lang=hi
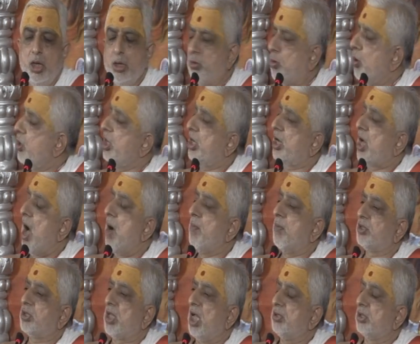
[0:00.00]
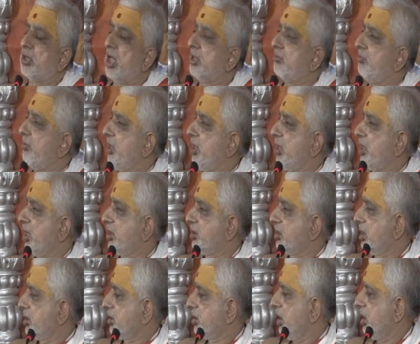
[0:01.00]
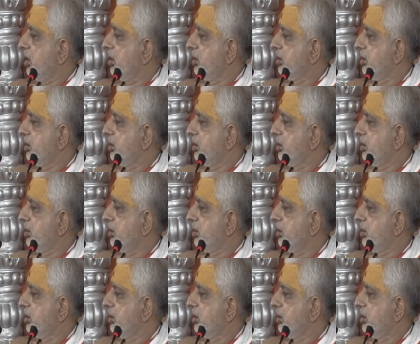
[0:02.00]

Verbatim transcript: कोई काम अशांत आदमी नहीं कर सकता